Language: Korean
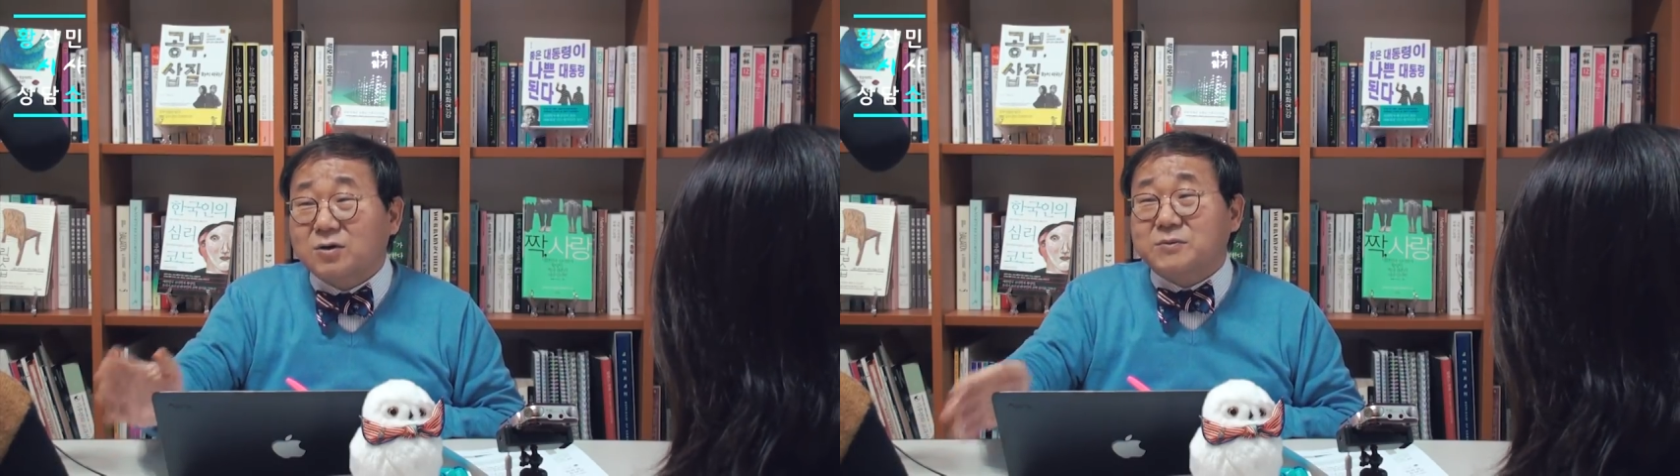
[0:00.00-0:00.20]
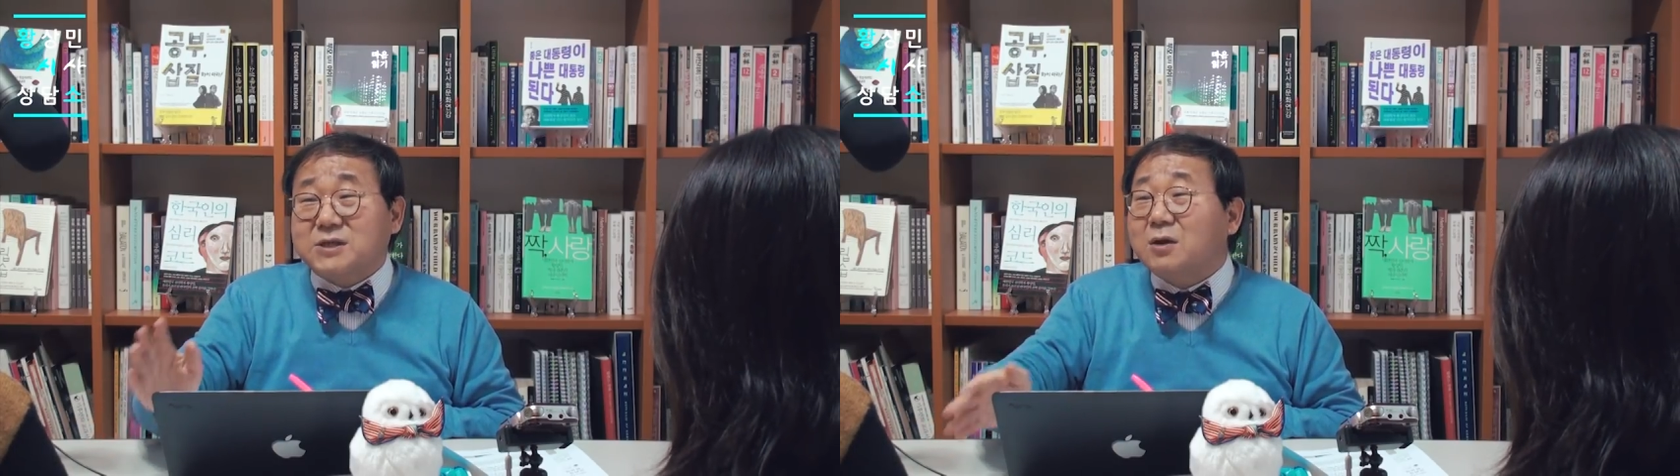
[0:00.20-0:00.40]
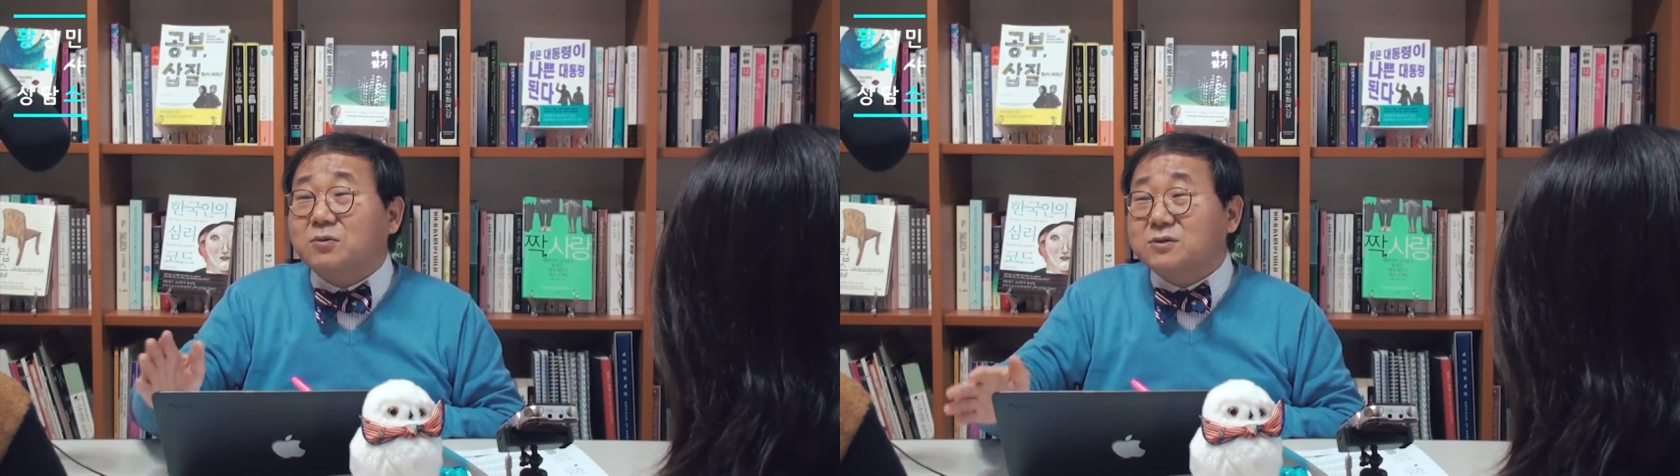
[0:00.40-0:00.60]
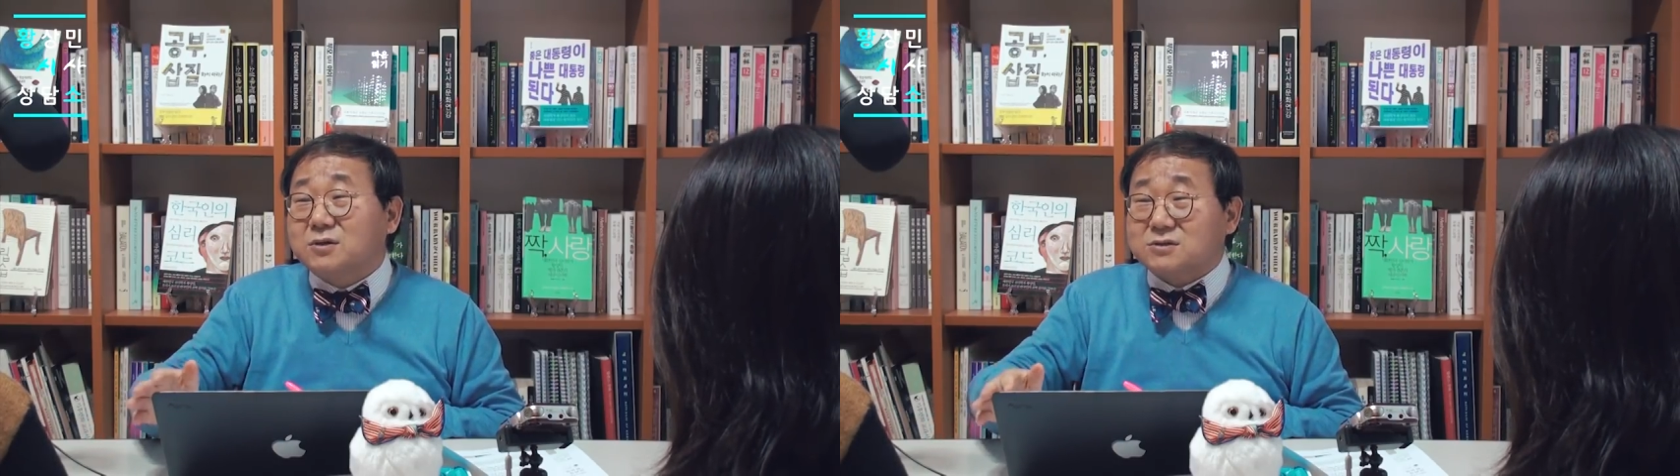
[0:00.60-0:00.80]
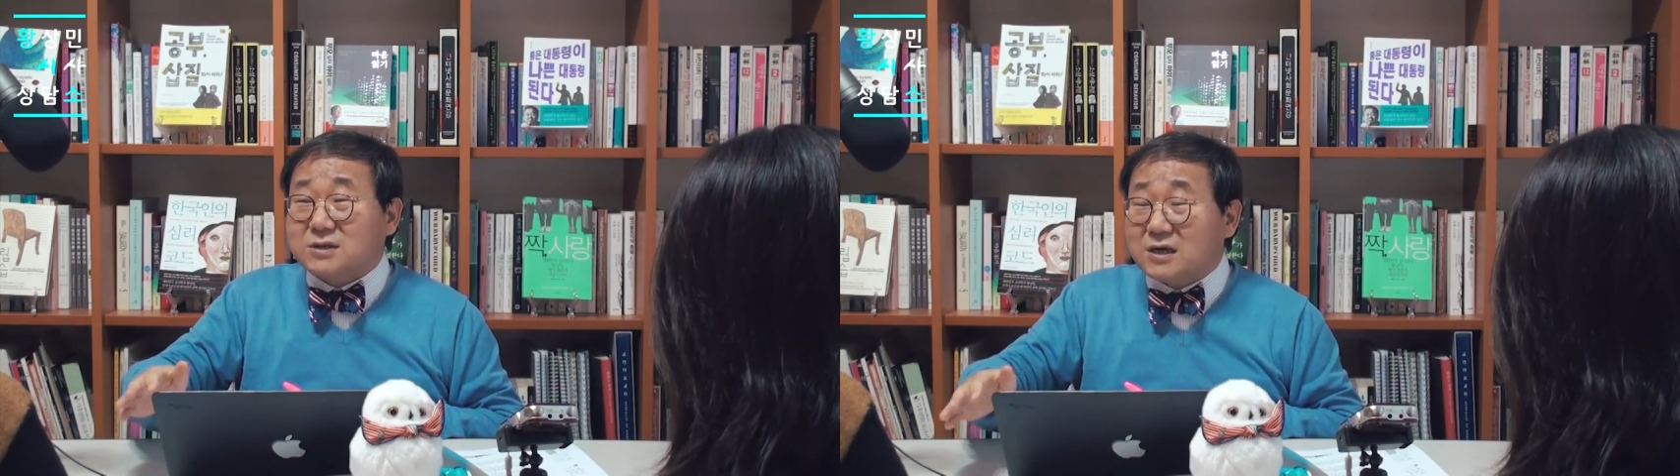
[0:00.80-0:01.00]
그러면
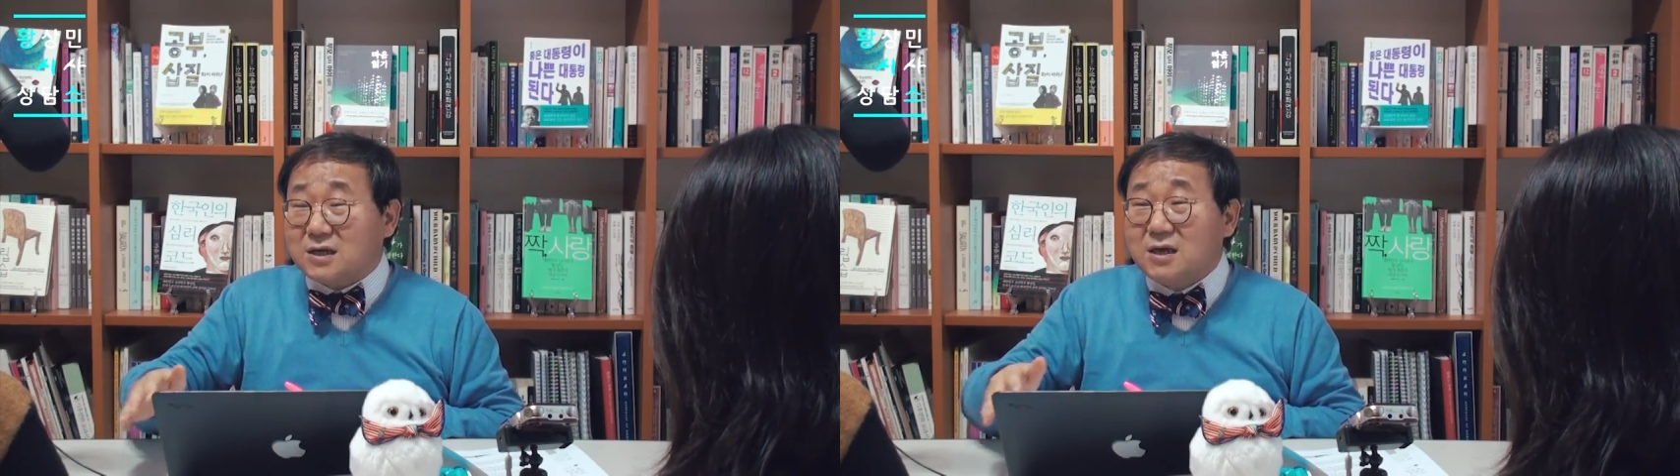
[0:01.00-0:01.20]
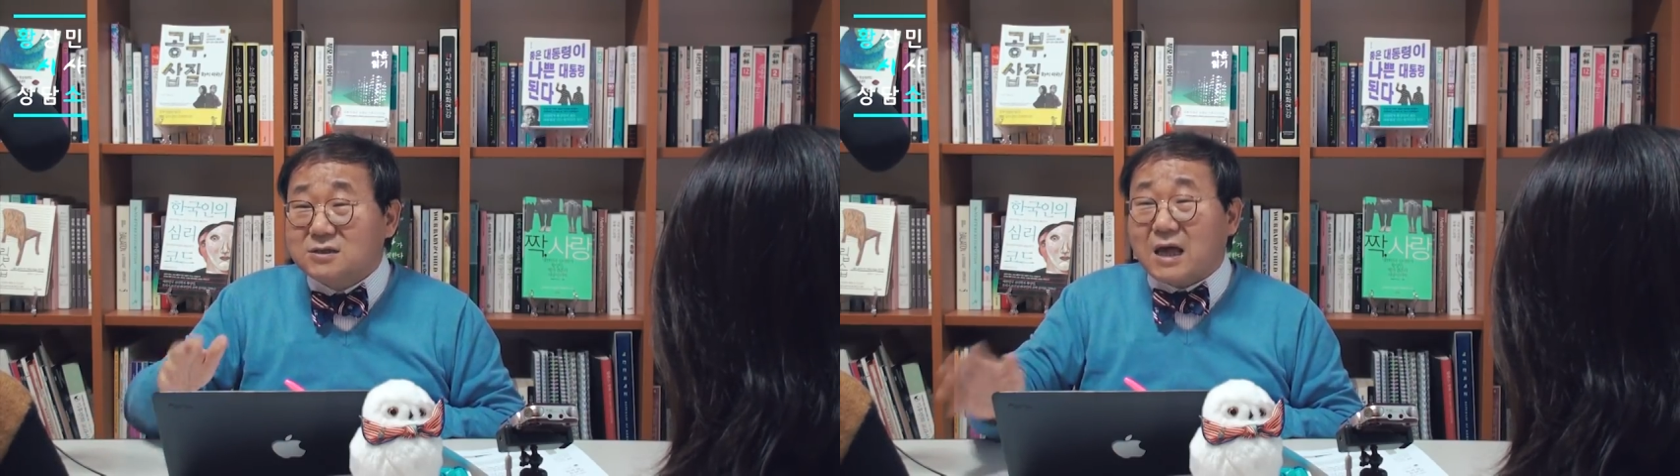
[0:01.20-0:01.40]
새로운 역사의